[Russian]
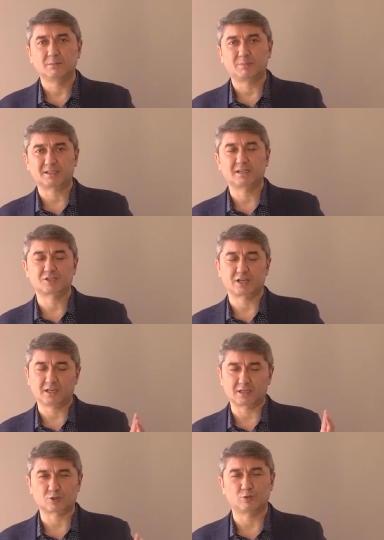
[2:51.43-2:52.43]
продолжай
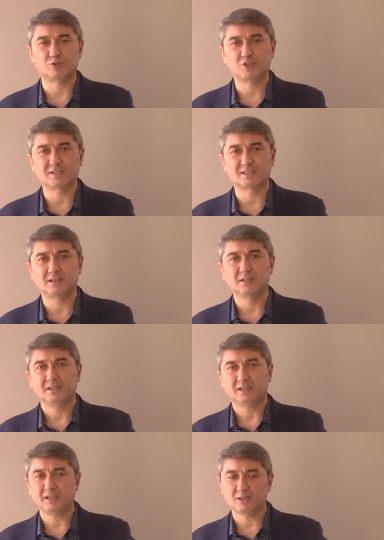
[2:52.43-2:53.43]
хорошо учиться
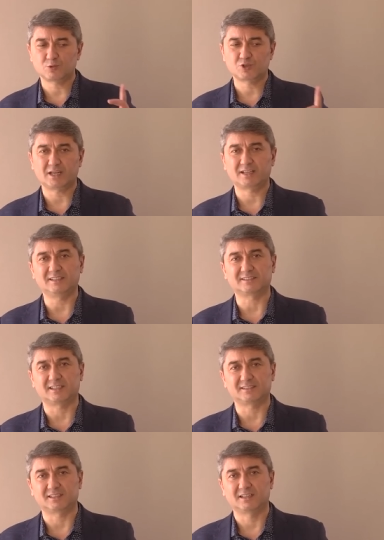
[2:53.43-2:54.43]
и изучай
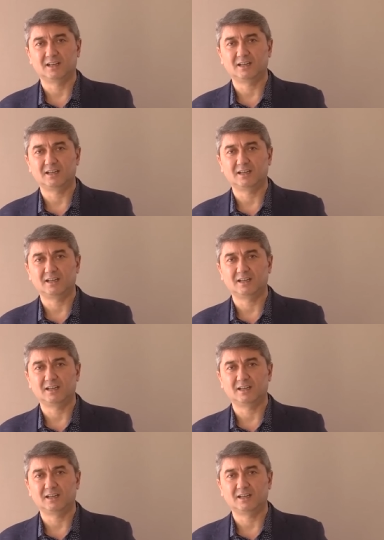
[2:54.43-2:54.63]
английский язык.